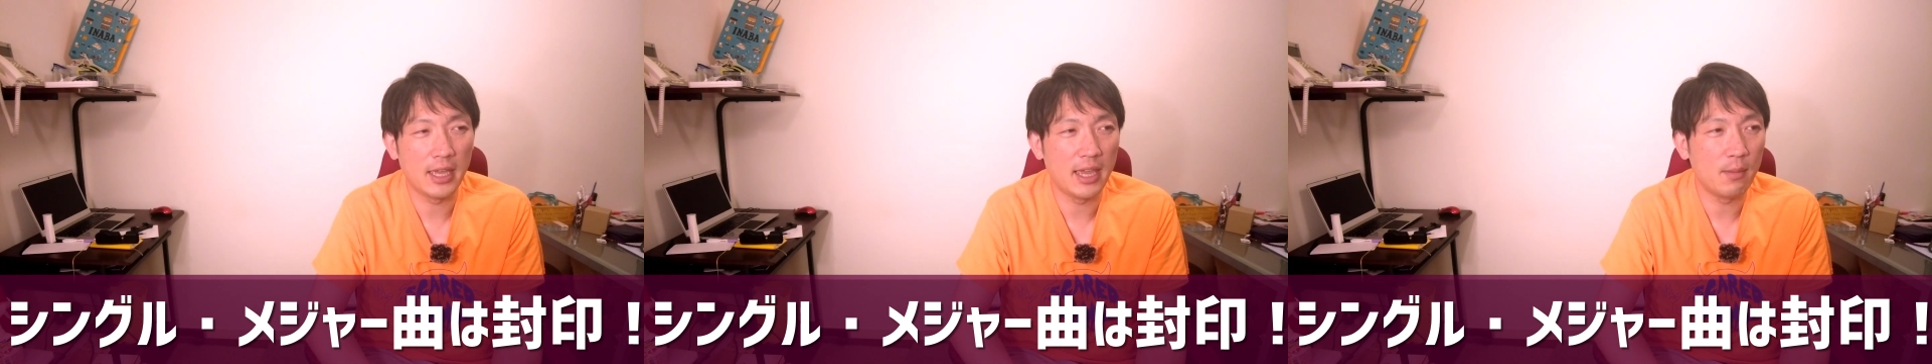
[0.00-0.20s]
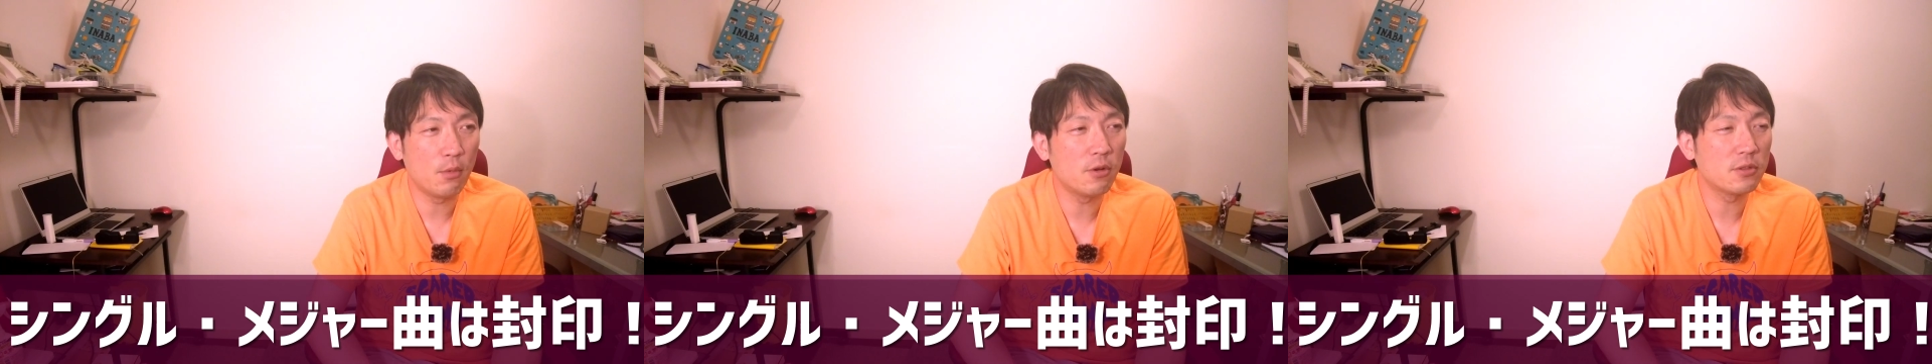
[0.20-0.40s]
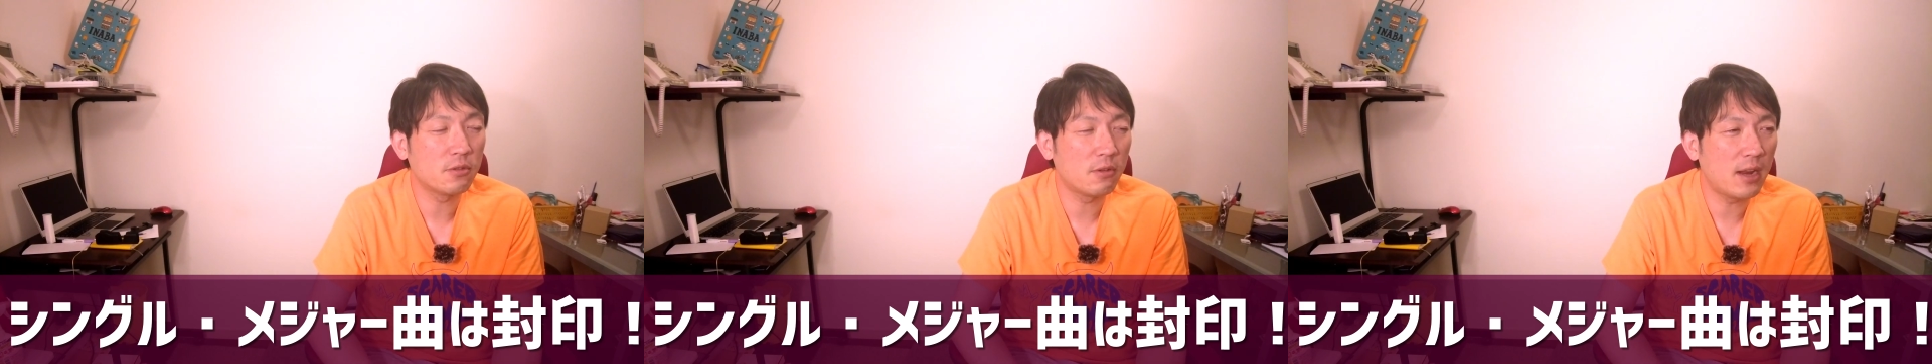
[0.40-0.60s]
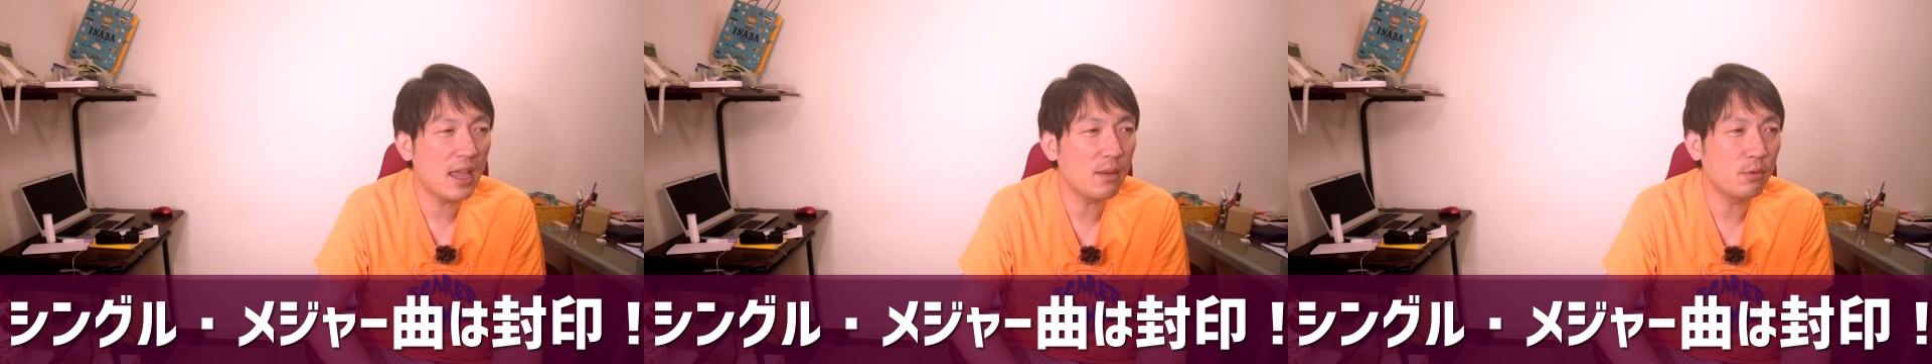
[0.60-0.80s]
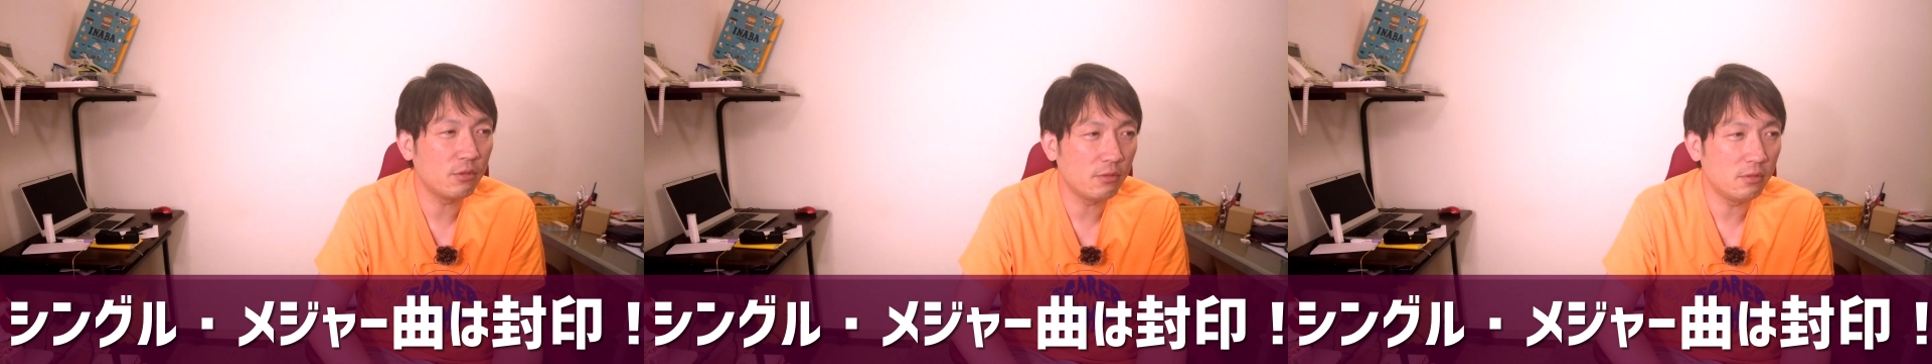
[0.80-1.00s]
妄想
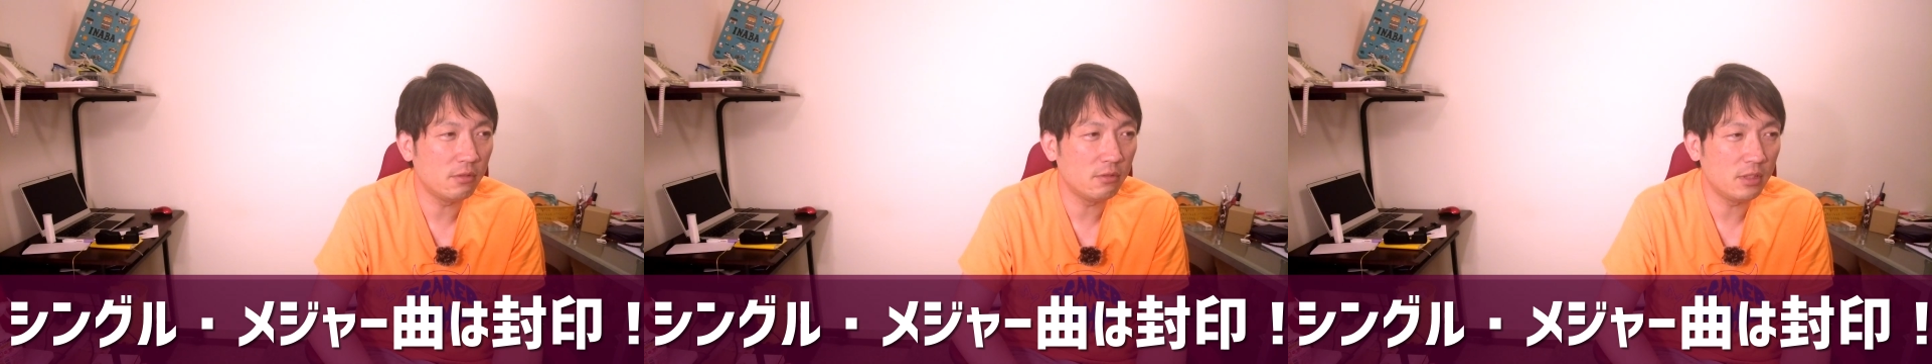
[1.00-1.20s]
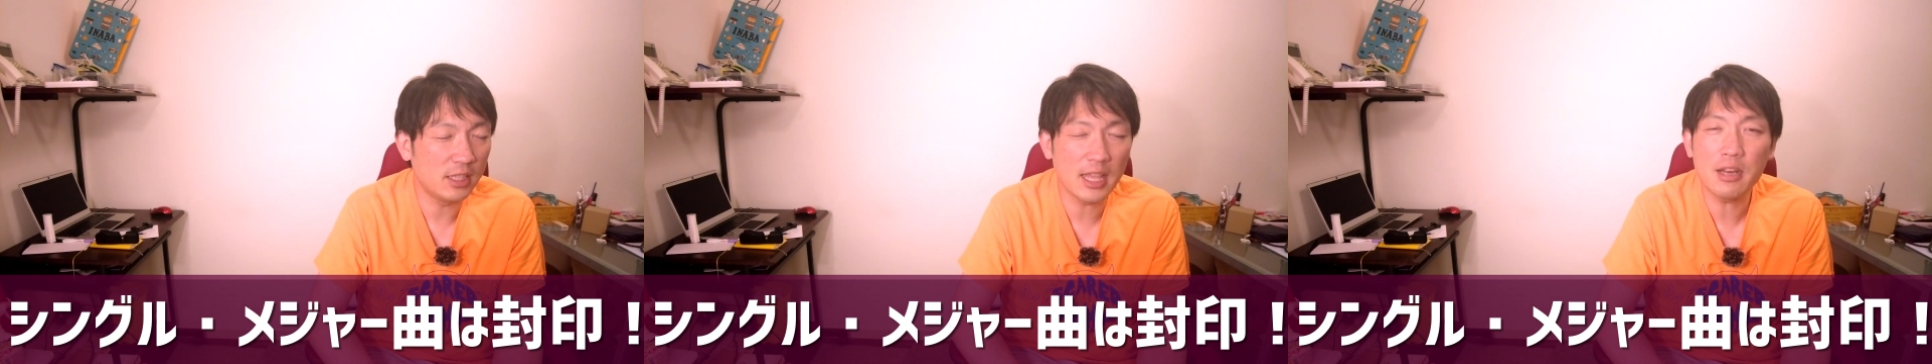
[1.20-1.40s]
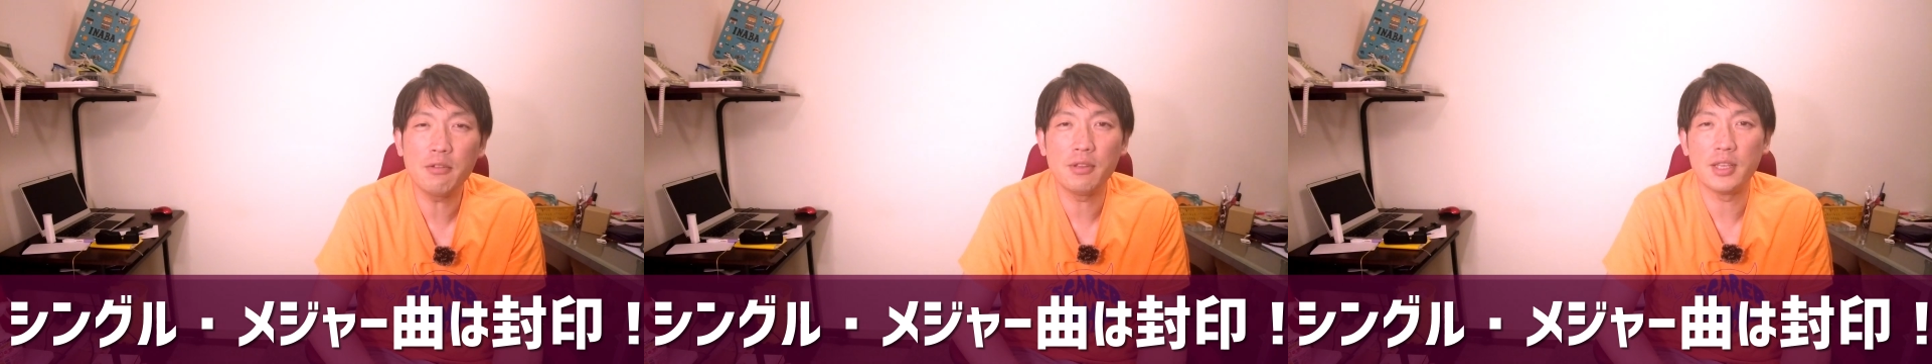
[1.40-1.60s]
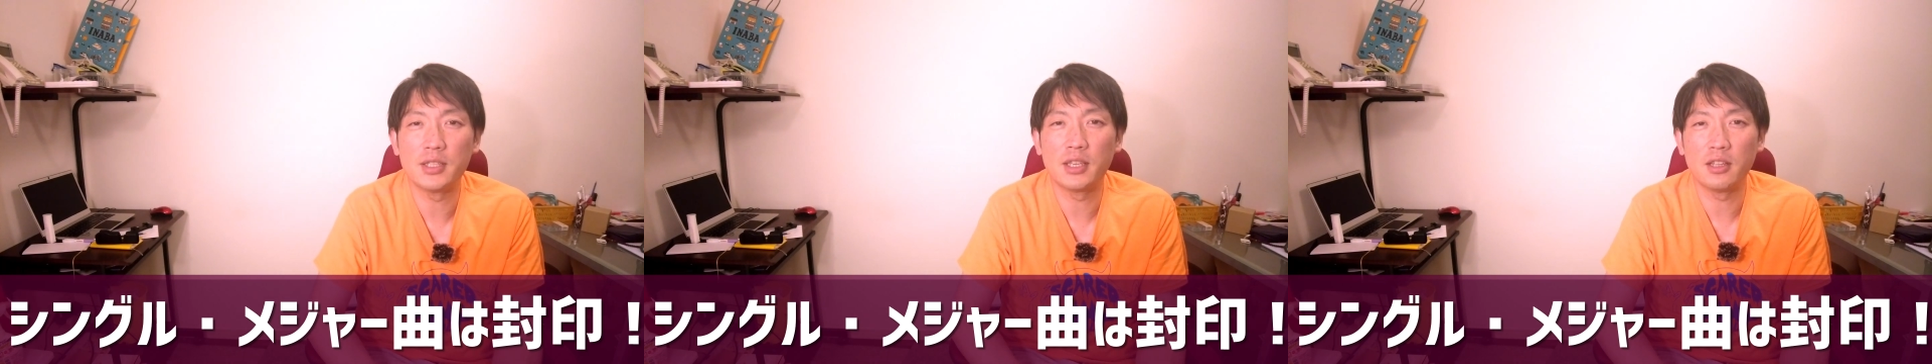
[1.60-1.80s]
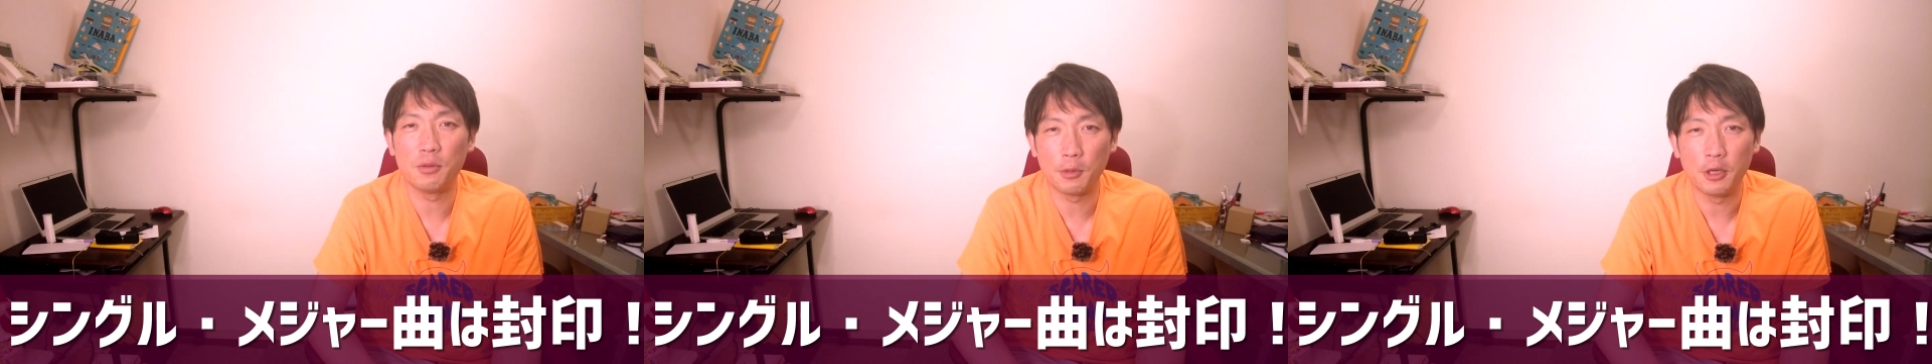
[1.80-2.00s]
ライブになるんで
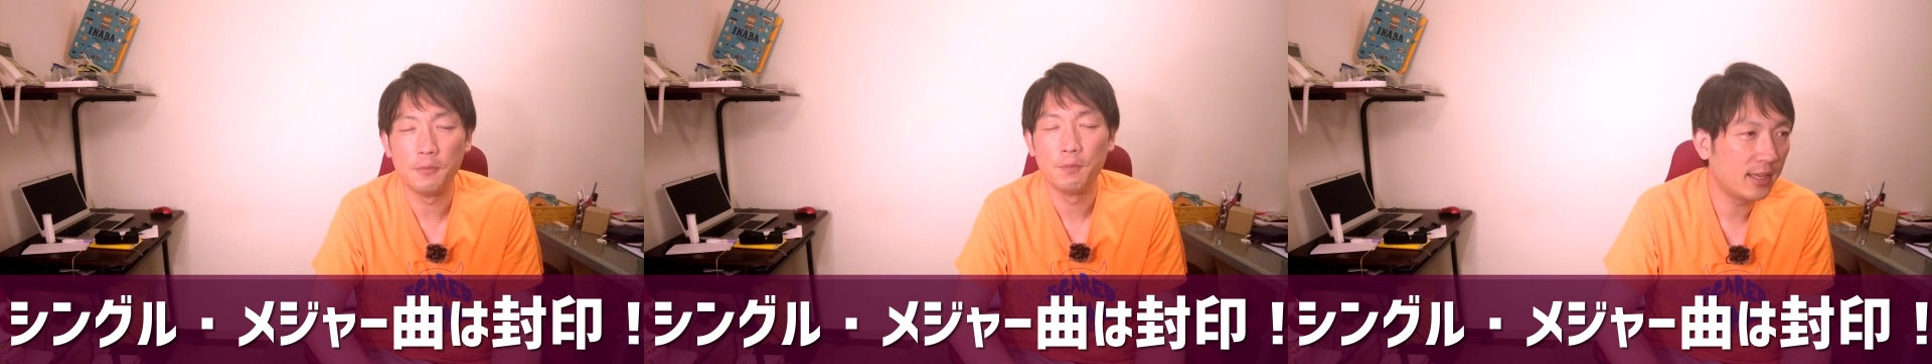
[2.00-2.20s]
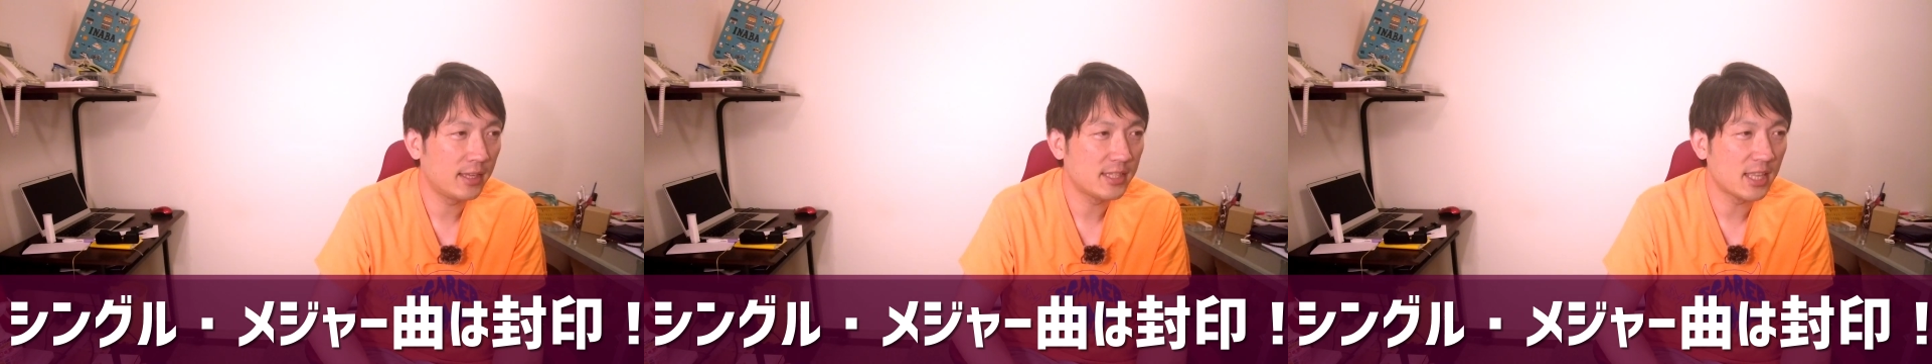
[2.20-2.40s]
すけども、